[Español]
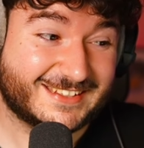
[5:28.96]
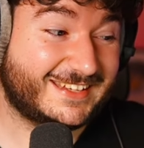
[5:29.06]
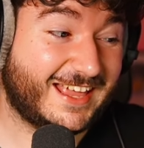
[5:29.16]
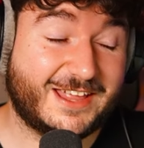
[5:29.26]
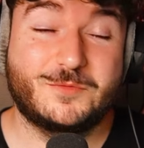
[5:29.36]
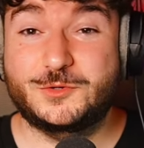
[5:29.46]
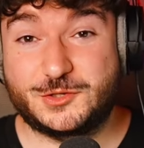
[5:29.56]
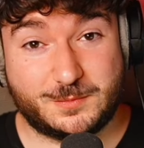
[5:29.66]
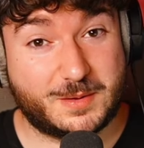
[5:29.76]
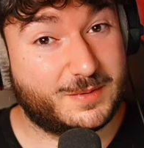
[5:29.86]
sí, hay
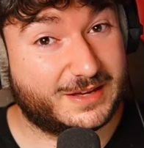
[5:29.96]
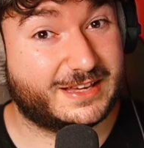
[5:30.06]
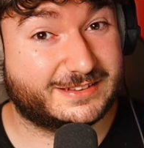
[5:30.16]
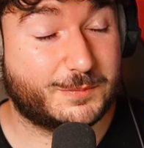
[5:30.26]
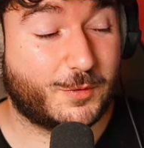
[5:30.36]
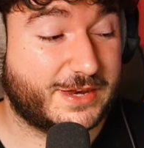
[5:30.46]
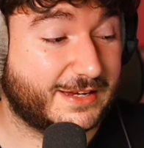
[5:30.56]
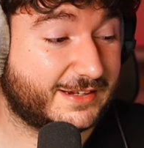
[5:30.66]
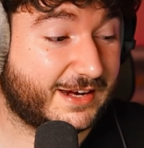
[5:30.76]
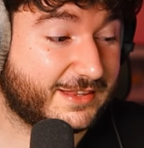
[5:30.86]
mucho meme que se podría
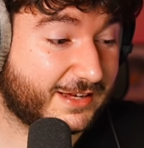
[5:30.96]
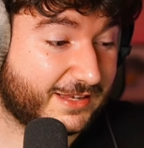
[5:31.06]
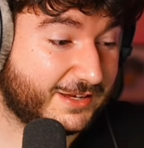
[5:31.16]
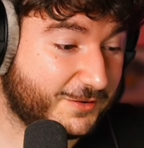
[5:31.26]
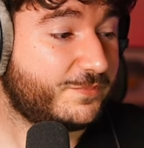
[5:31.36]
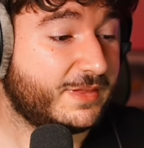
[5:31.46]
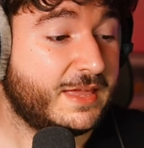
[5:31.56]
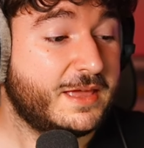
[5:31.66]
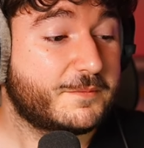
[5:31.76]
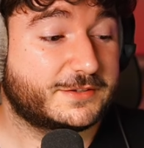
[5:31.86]
sacar de aquí, ¿no?
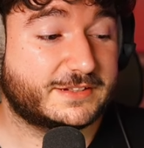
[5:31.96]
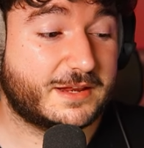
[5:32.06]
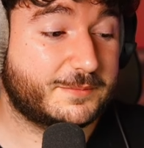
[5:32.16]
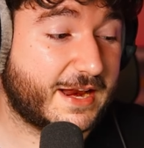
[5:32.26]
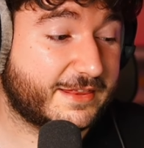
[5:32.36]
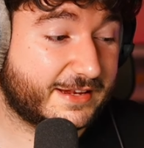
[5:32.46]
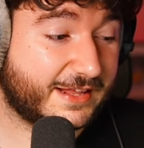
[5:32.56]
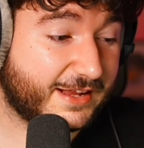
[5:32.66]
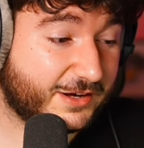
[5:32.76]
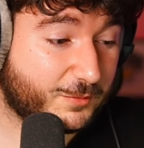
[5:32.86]
Vamos a terminar de
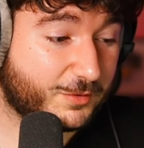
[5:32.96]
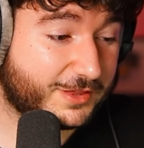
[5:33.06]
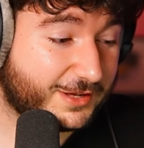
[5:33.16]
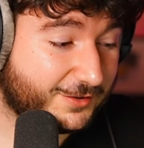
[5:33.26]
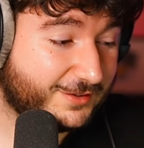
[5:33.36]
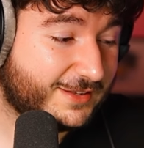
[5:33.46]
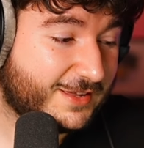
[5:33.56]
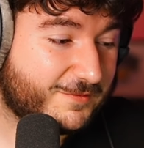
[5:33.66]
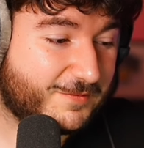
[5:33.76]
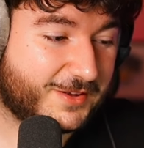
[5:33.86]
leer, como digo,
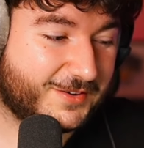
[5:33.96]
pero